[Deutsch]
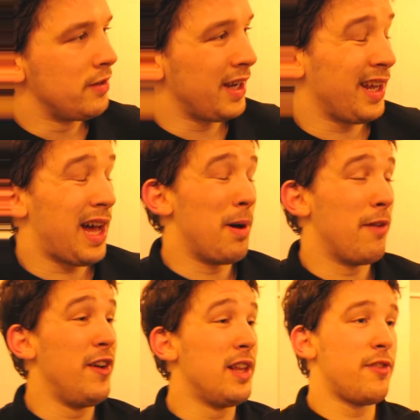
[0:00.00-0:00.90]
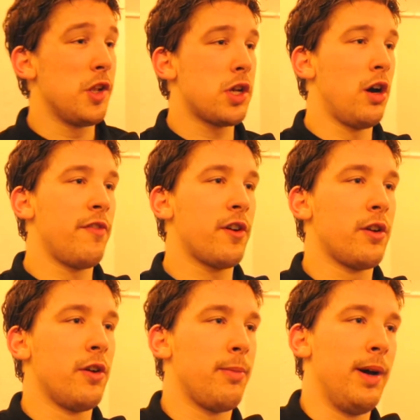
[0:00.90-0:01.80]
Sicherlich haben wir auch viel zu viel
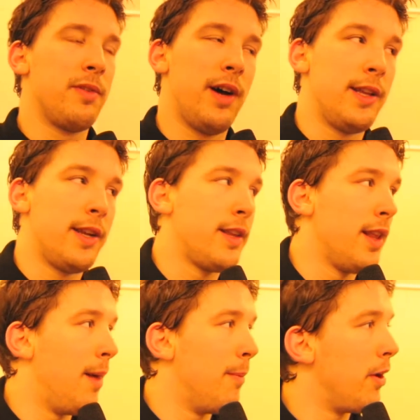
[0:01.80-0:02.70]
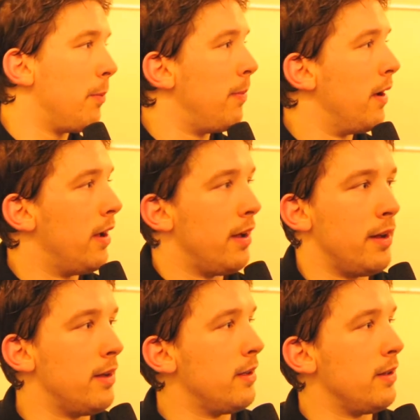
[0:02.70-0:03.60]
Strafen genommen. Ich meine, im zweiten Drittel haben wir
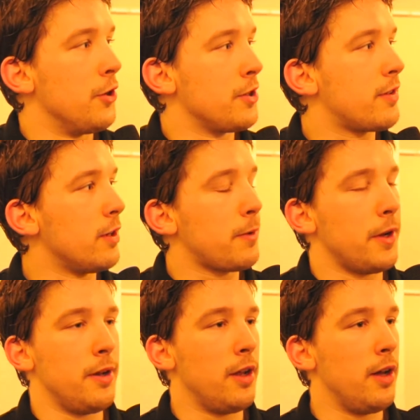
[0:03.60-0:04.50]
etwa nonstop können,